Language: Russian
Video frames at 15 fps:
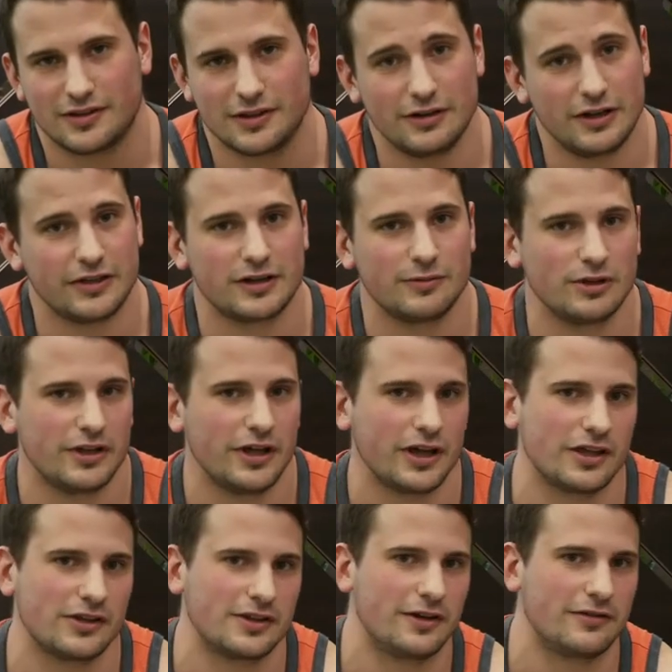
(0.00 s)
оставляйте
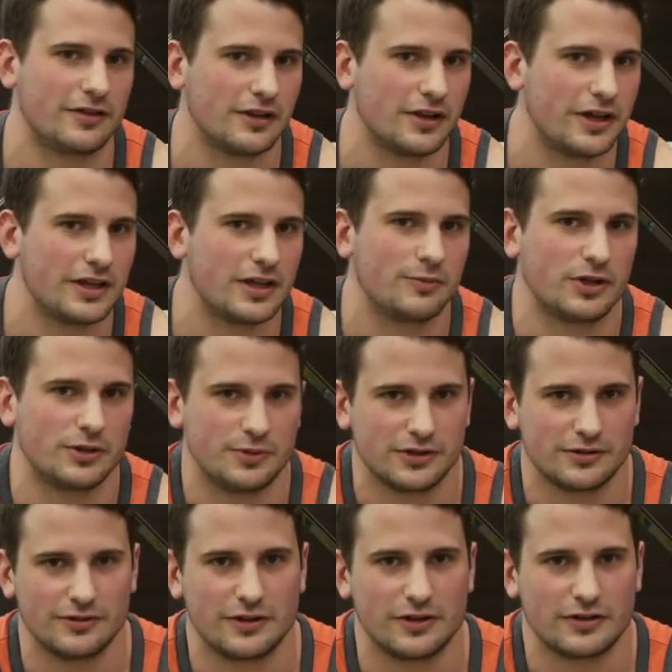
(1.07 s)
комментарии, ставьте лайки,
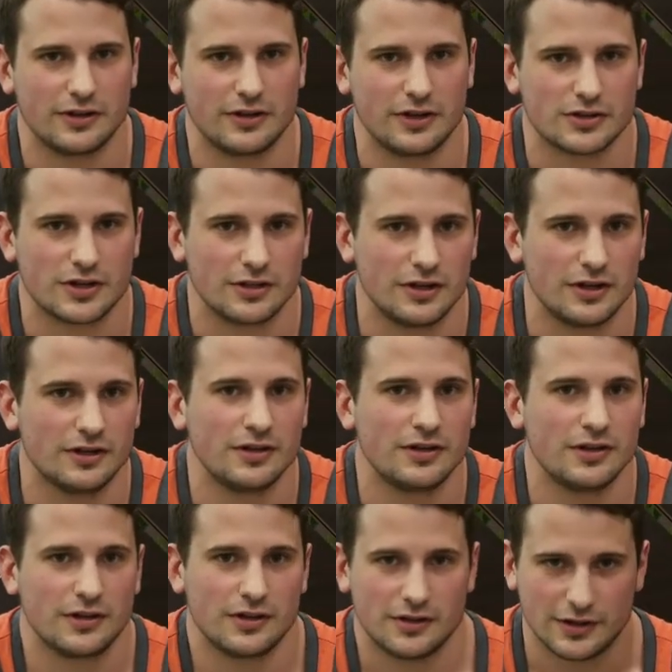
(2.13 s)
подписывайтесь на наш канал.
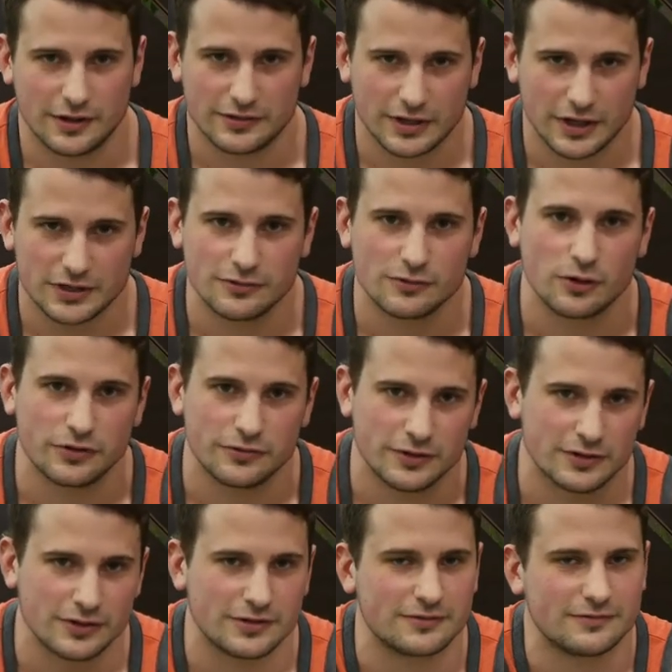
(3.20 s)
До встречи в
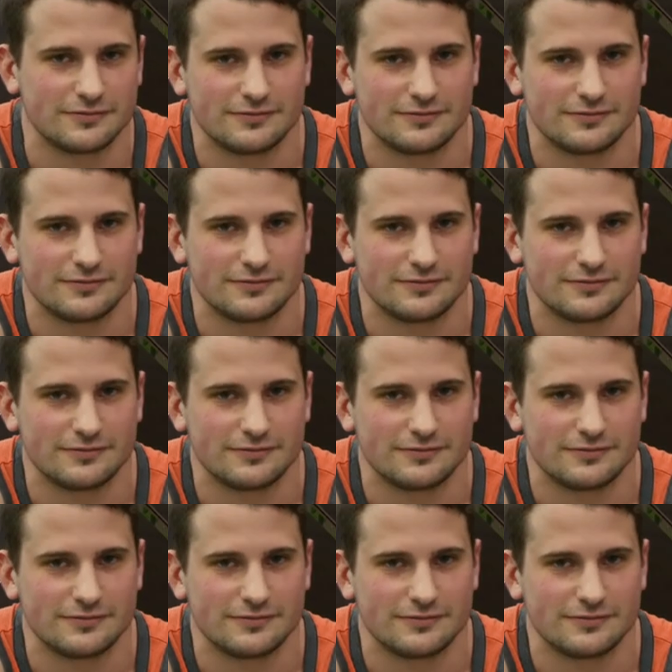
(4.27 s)
Голфитнес.